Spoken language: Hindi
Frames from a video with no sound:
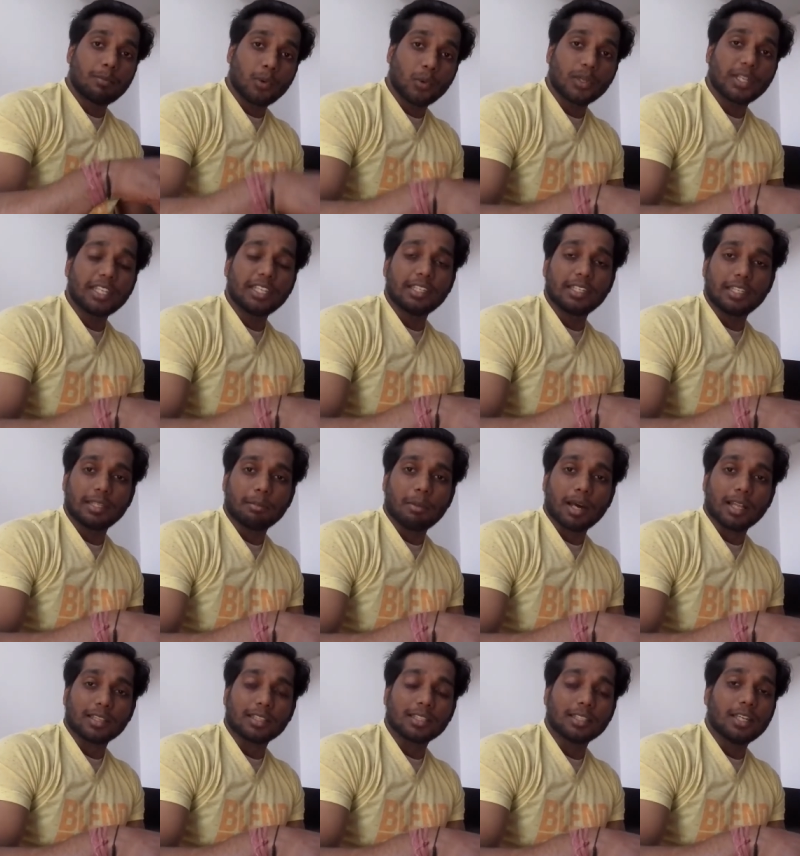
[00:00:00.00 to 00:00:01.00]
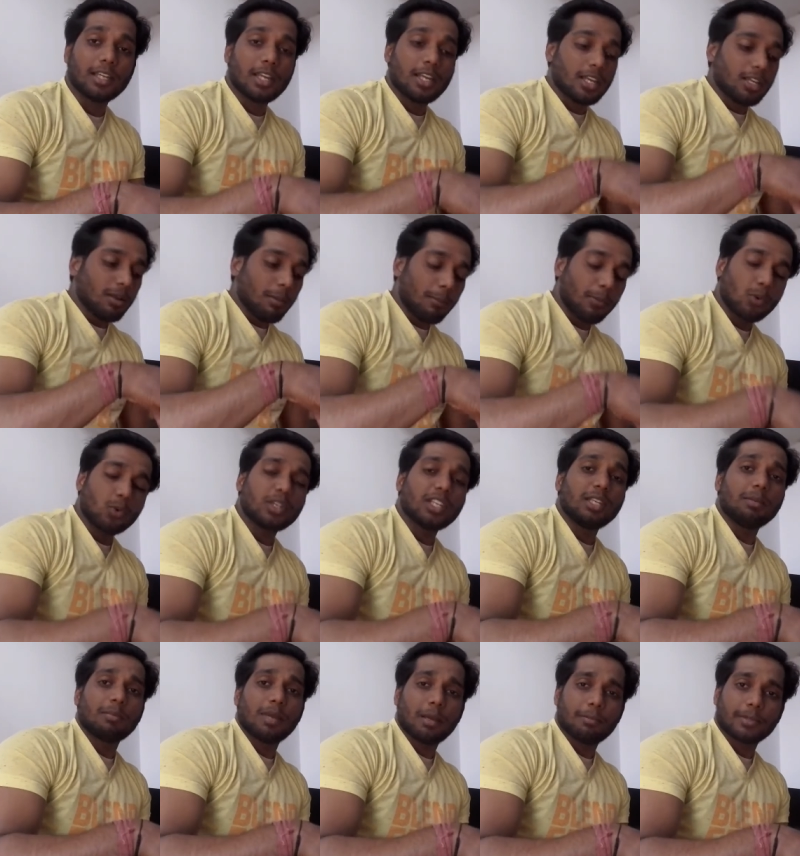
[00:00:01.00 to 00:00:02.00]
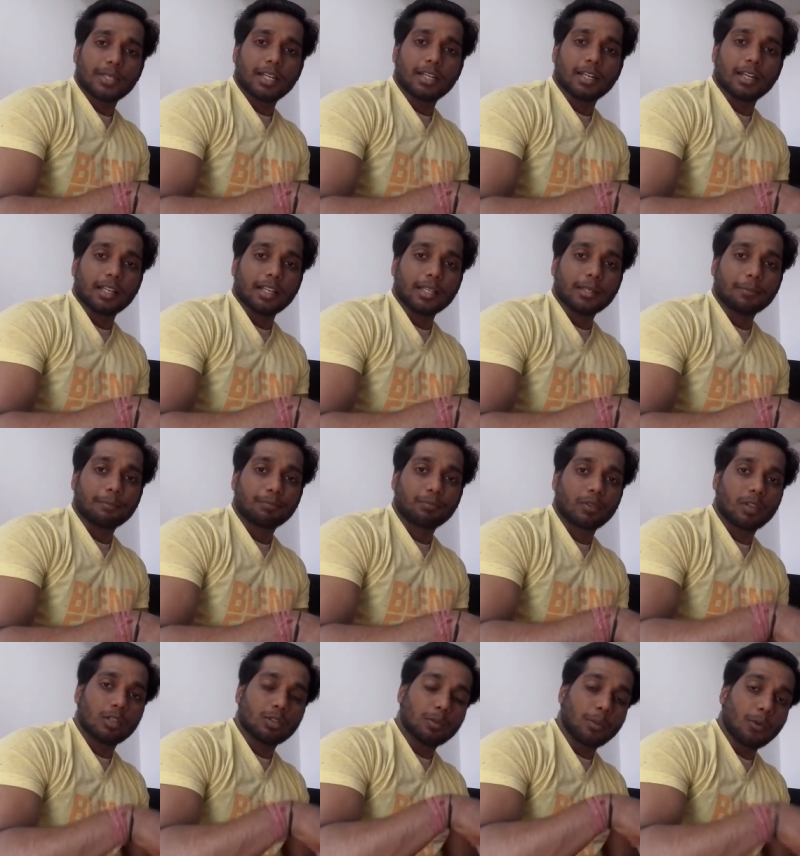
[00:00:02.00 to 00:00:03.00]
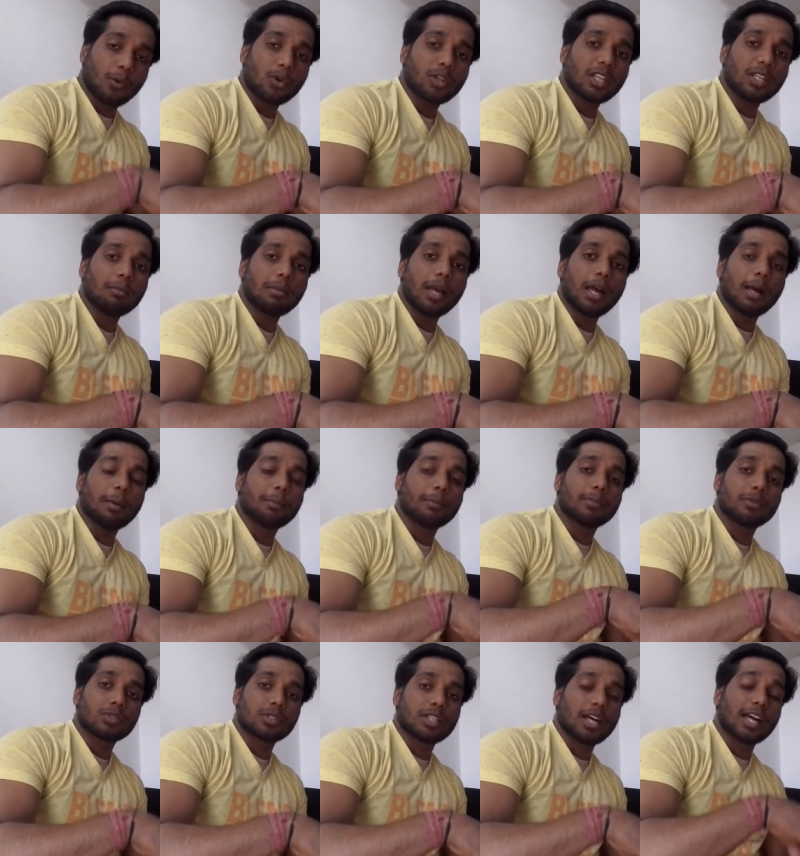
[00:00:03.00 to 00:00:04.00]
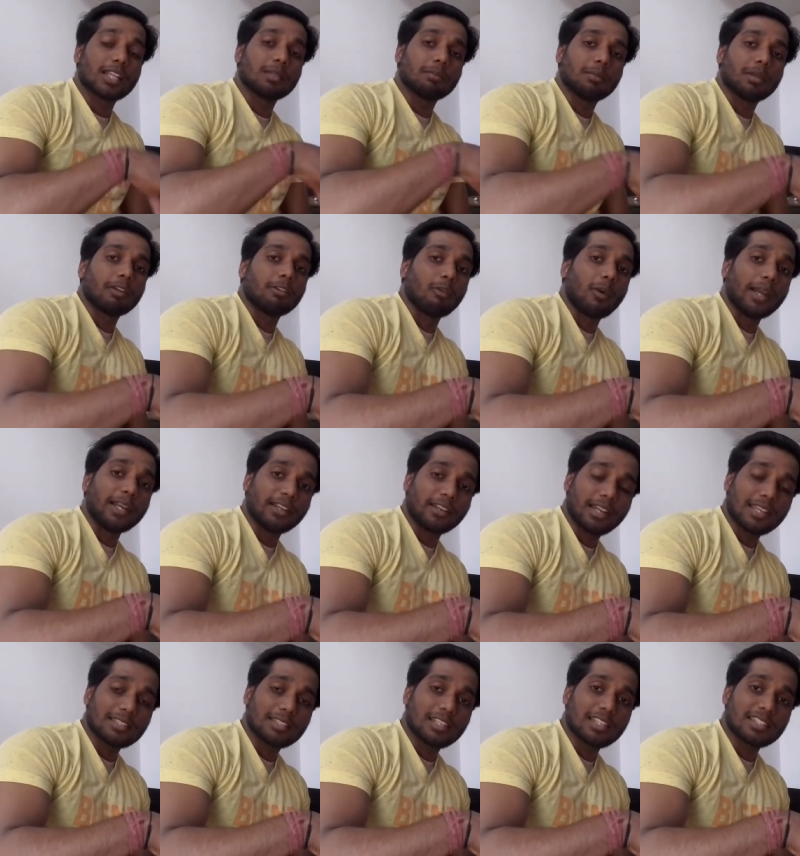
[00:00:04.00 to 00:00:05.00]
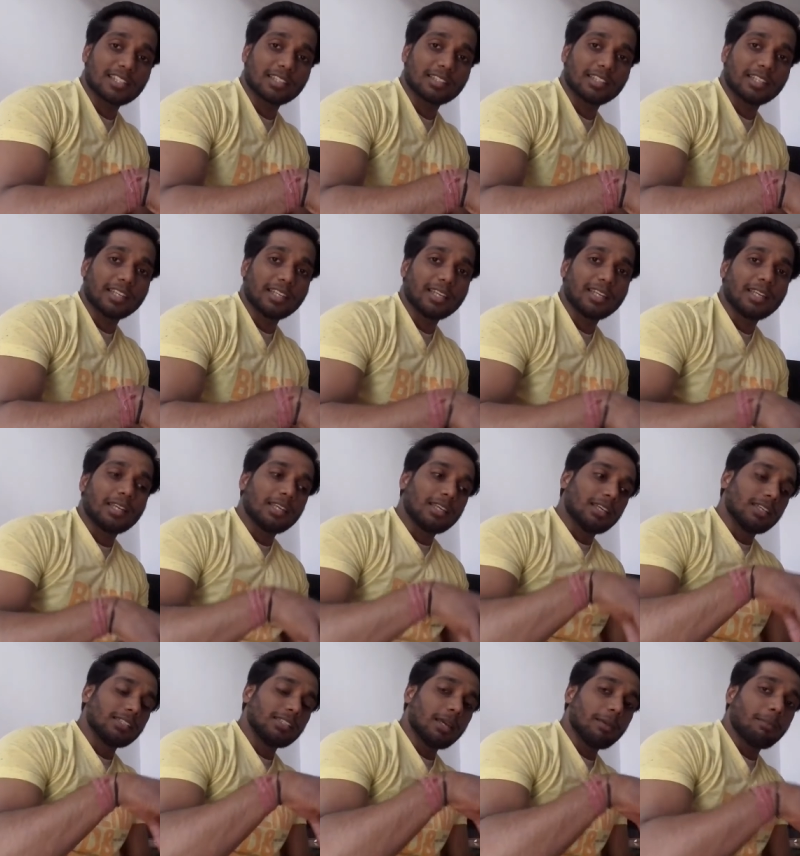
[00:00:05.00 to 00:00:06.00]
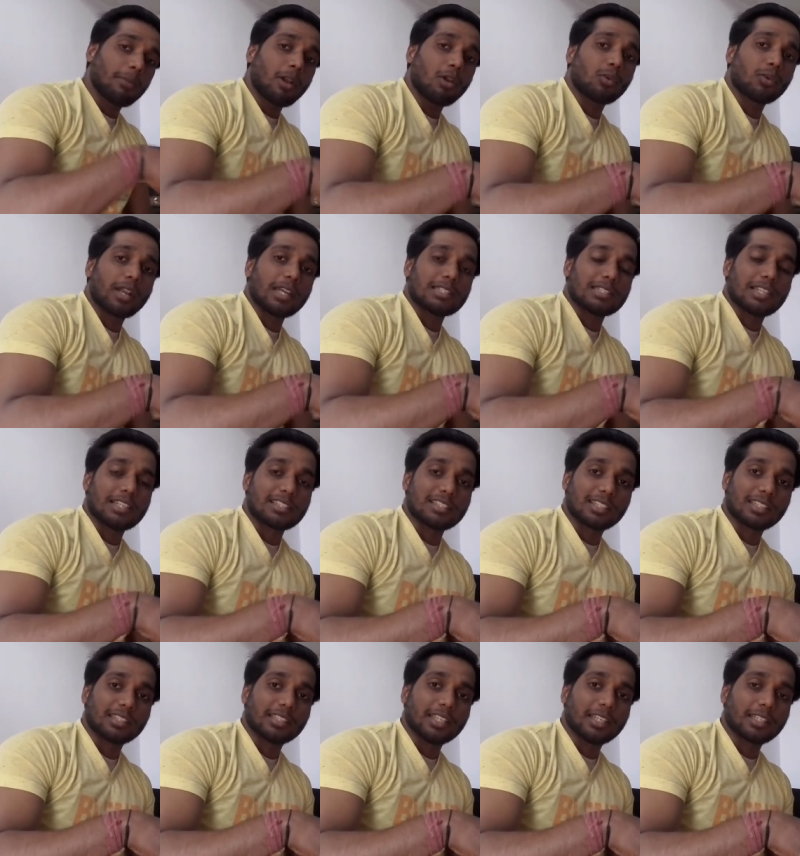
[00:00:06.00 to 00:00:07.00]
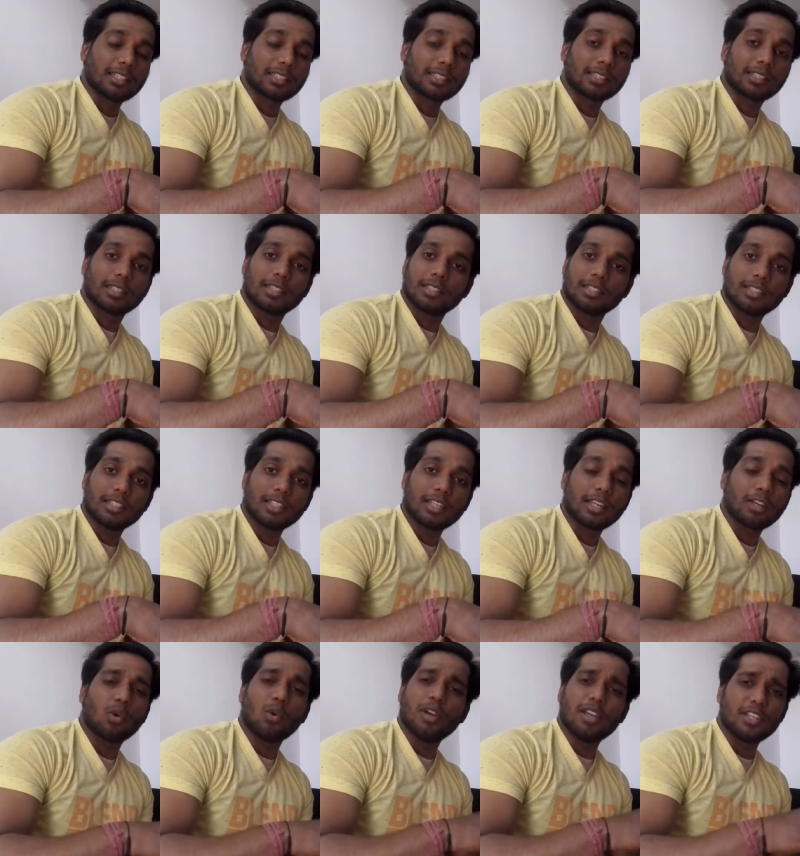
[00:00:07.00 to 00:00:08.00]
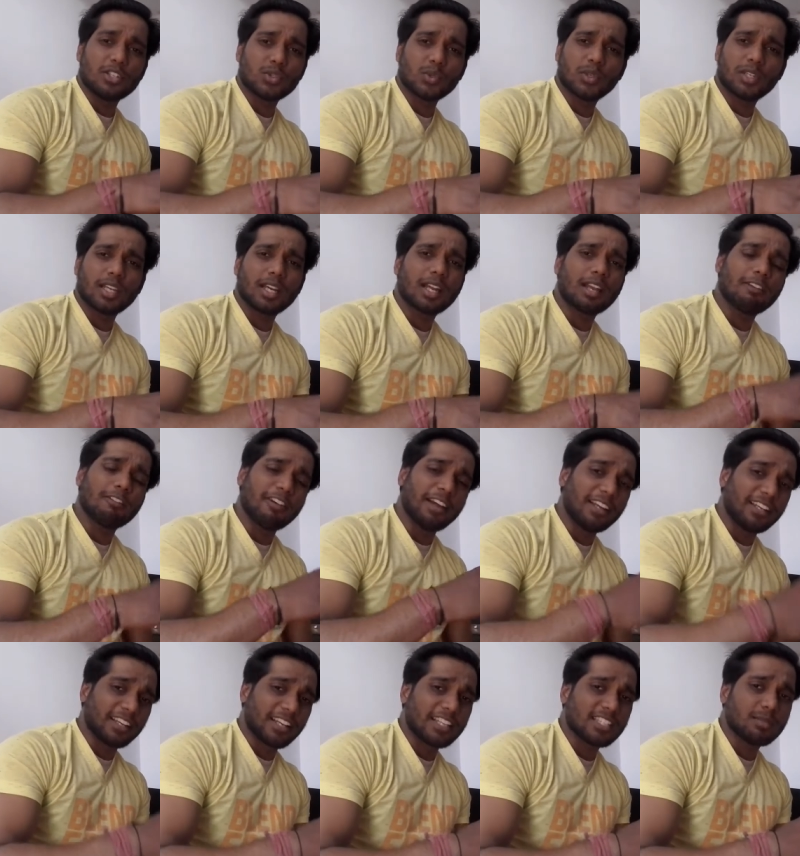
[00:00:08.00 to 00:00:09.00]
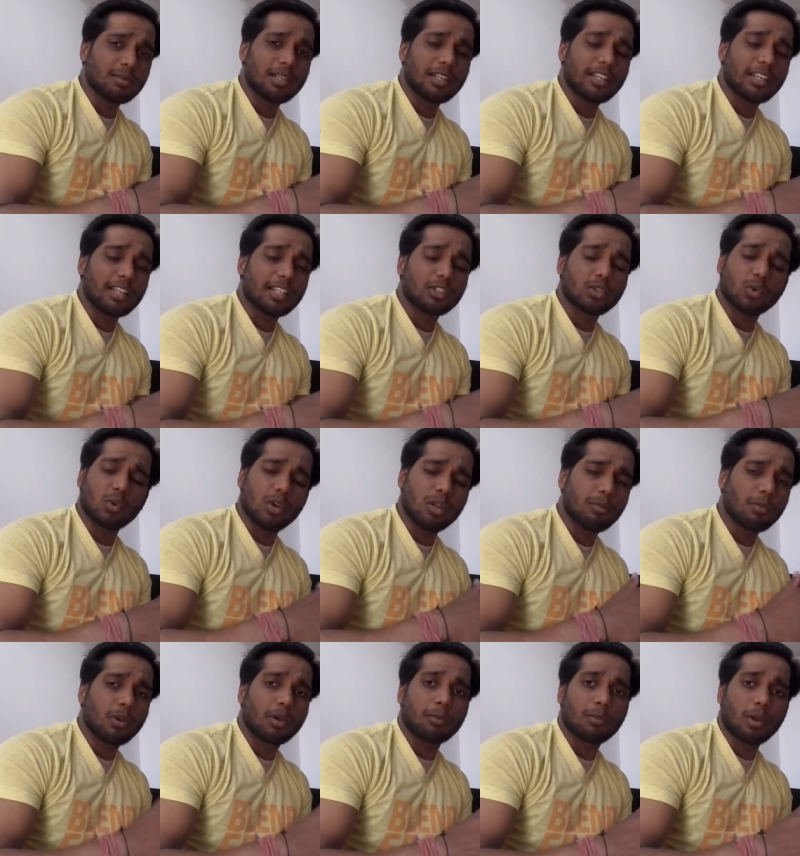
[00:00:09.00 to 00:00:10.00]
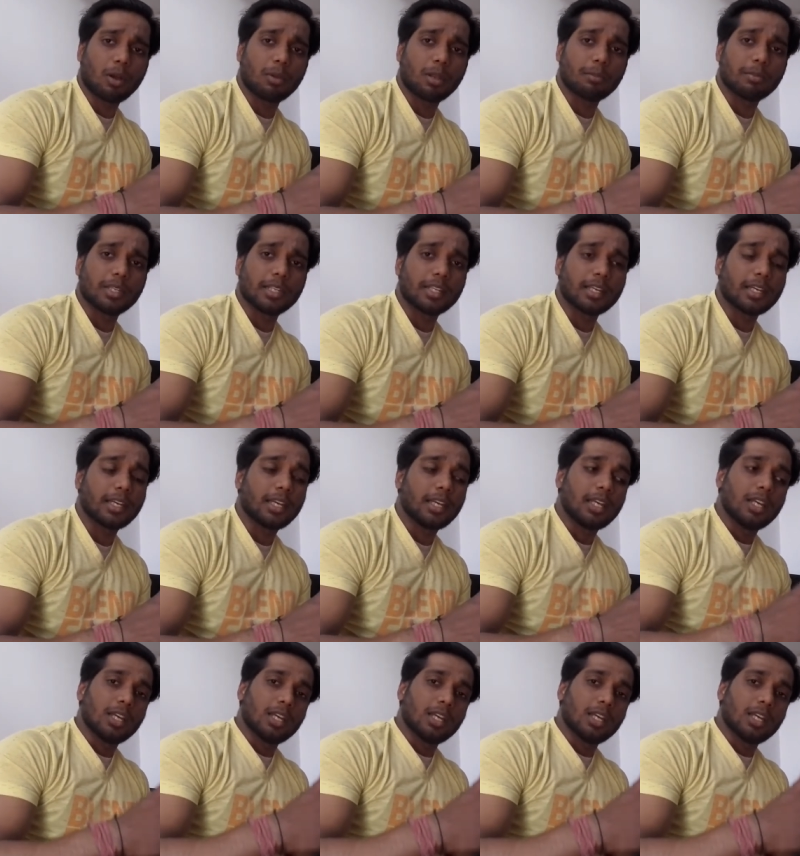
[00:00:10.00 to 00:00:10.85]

प्रोटीन की बात प्रोटीन में आप क्या खा रहे हैं प्रोटीन में आप साथ में वाइट राइस ले सकते हैं या ब्राउन राइस ले सकते हैं ठीक है कोई इशू नहीं अगर आप वाइट राइस भी ले रहे तो कोई प्रॉब्लम नहीं है